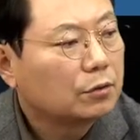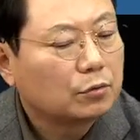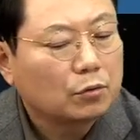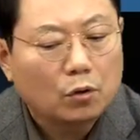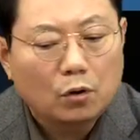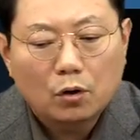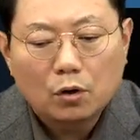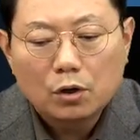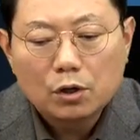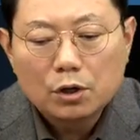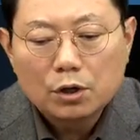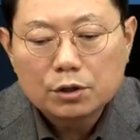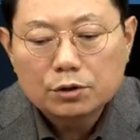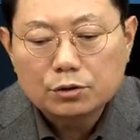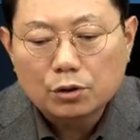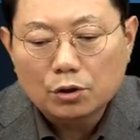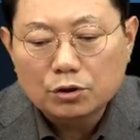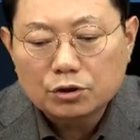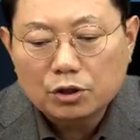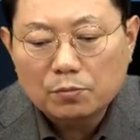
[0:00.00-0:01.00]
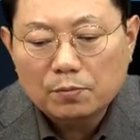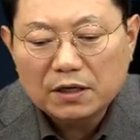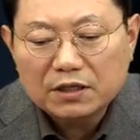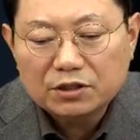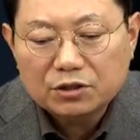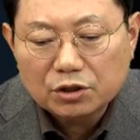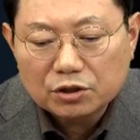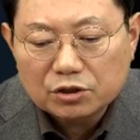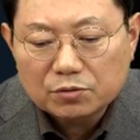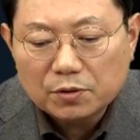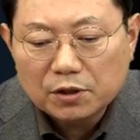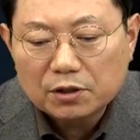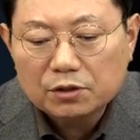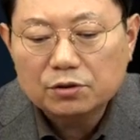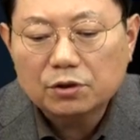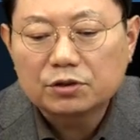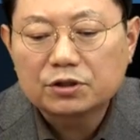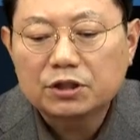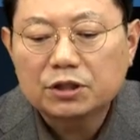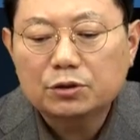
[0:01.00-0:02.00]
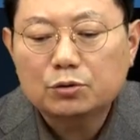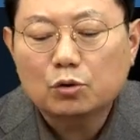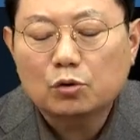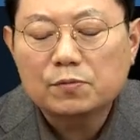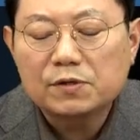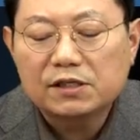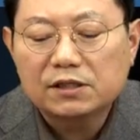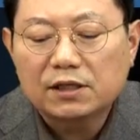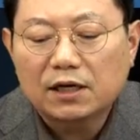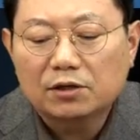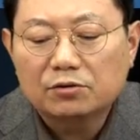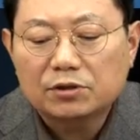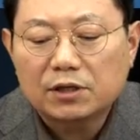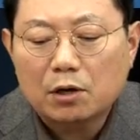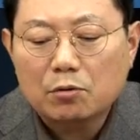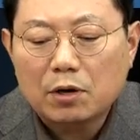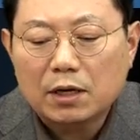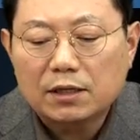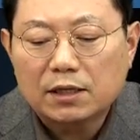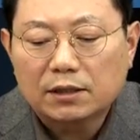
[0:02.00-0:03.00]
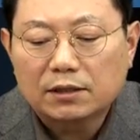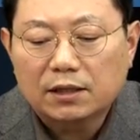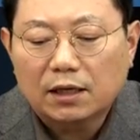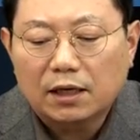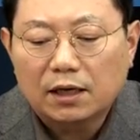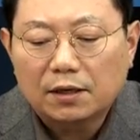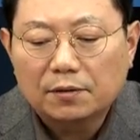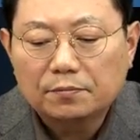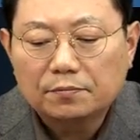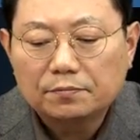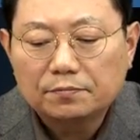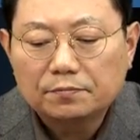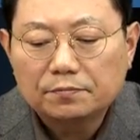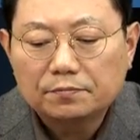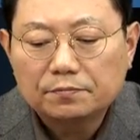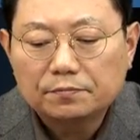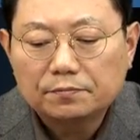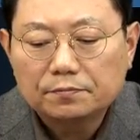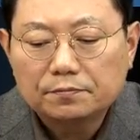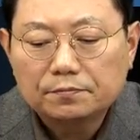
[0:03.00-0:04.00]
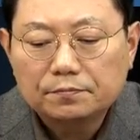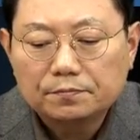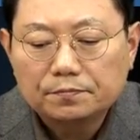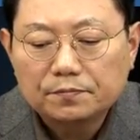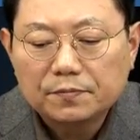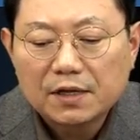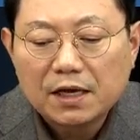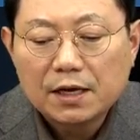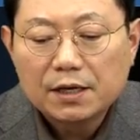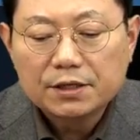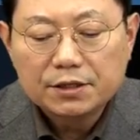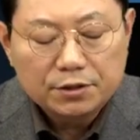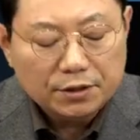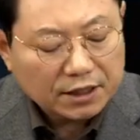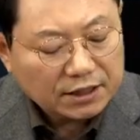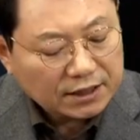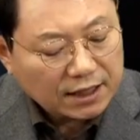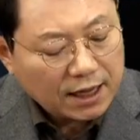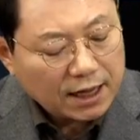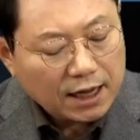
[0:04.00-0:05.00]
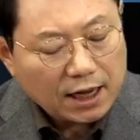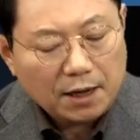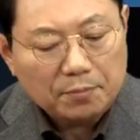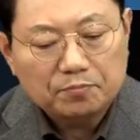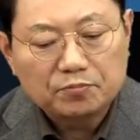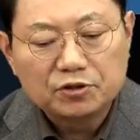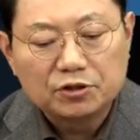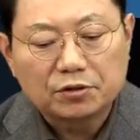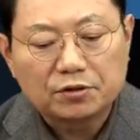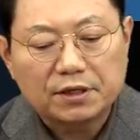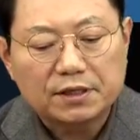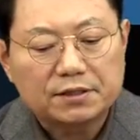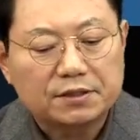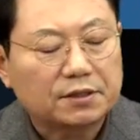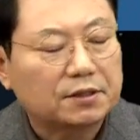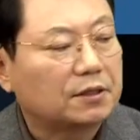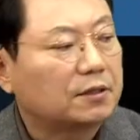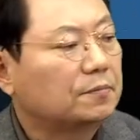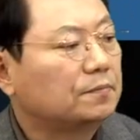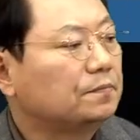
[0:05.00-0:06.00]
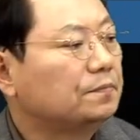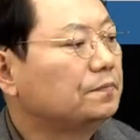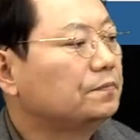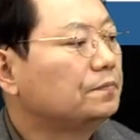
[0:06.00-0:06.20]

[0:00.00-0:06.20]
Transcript: 또 정선만 지켰으면 역시 조금 일찍 나가도 사고 안 났다. 이렇게 다 분석을 했어요.